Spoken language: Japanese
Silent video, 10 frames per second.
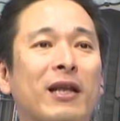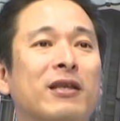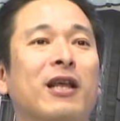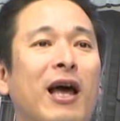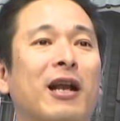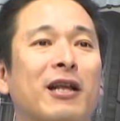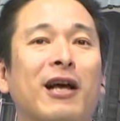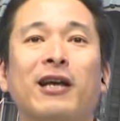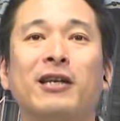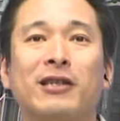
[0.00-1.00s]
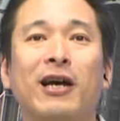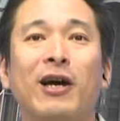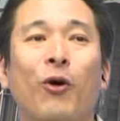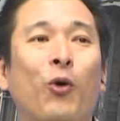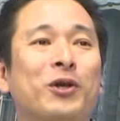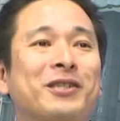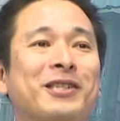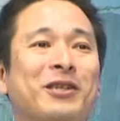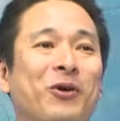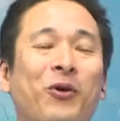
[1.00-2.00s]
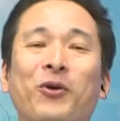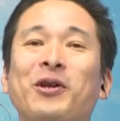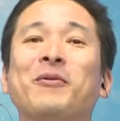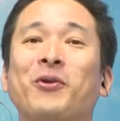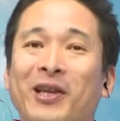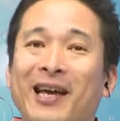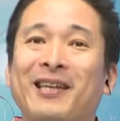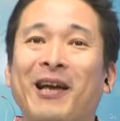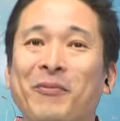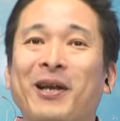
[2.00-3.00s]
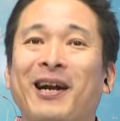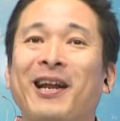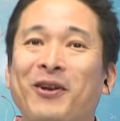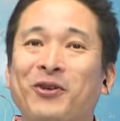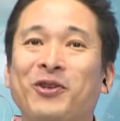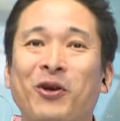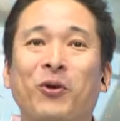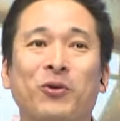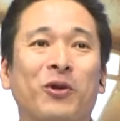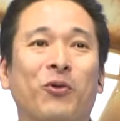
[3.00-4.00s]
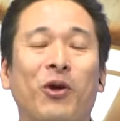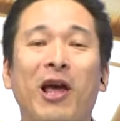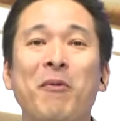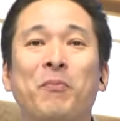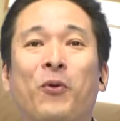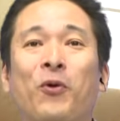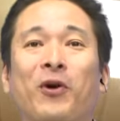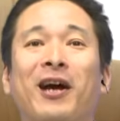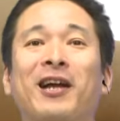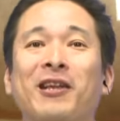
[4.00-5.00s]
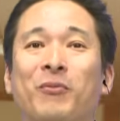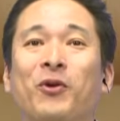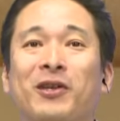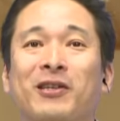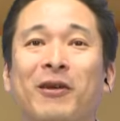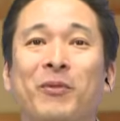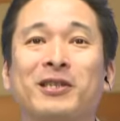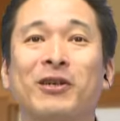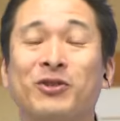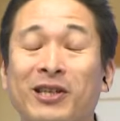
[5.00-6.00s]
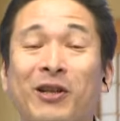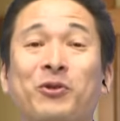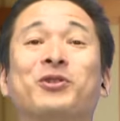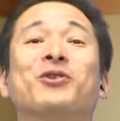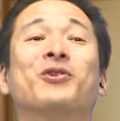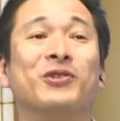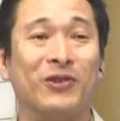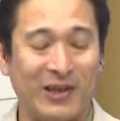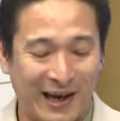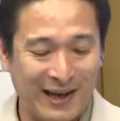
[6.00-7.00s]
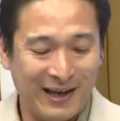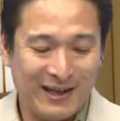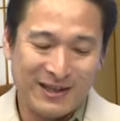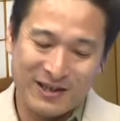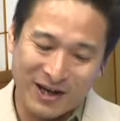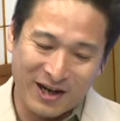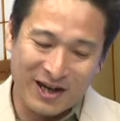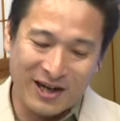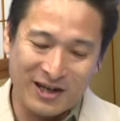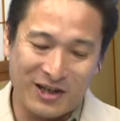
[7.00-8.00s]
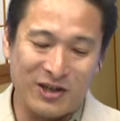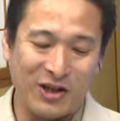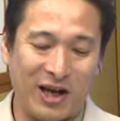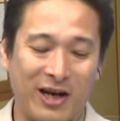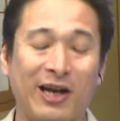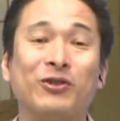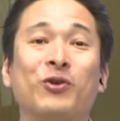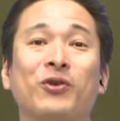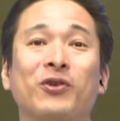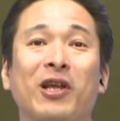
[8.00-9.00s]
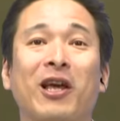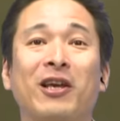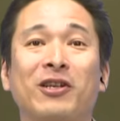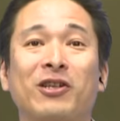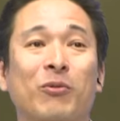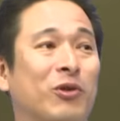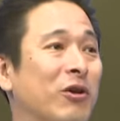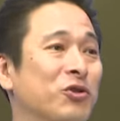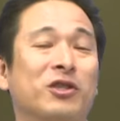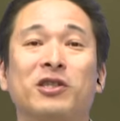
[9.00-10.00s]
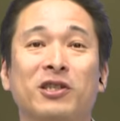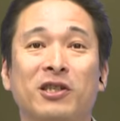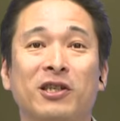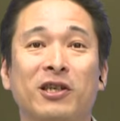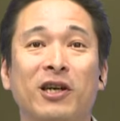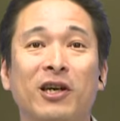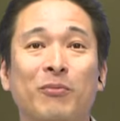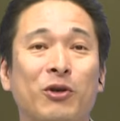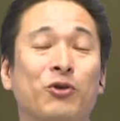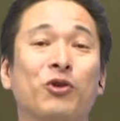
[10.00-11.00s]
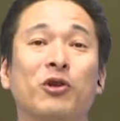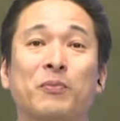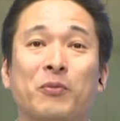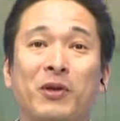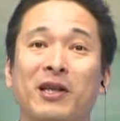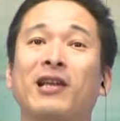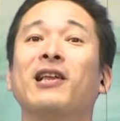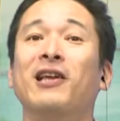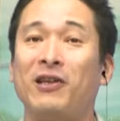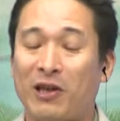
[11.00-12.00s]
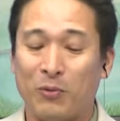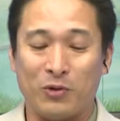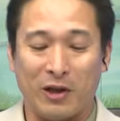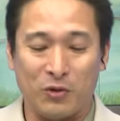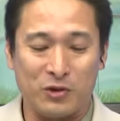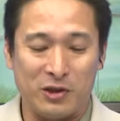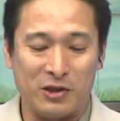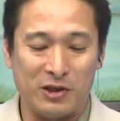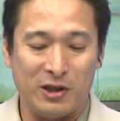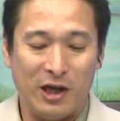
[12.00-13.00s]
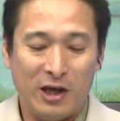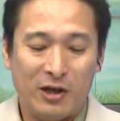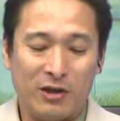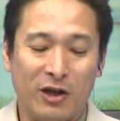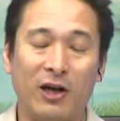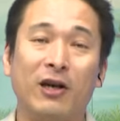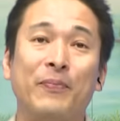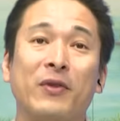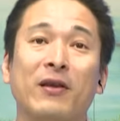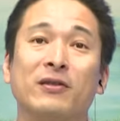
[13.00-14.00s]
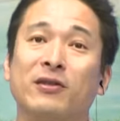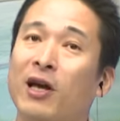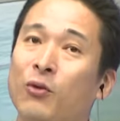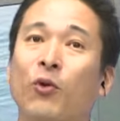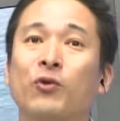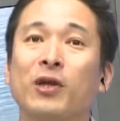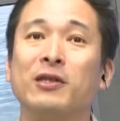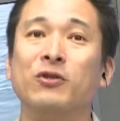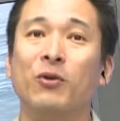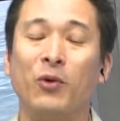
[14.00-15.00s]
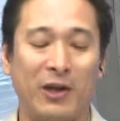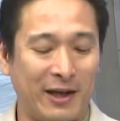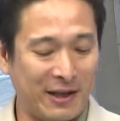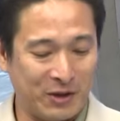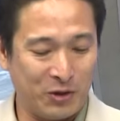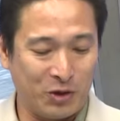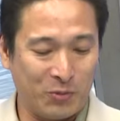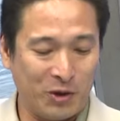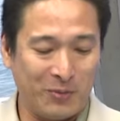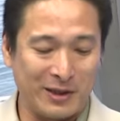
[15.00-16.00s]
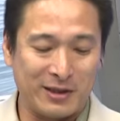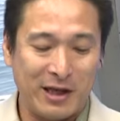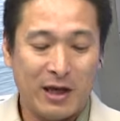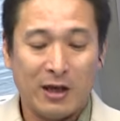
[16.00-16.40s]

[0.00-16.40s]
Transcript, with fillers: まってあれだけさ美味しい料理もね食べられるっていうことで、これ遠方からでも行ってめちゃくちゃ楽しそうですよね。いやー、いいね。家族で行っても楽しいし、まあ、グループみんなで行っても楽しいしね、最高の夏の思い出ができると思います。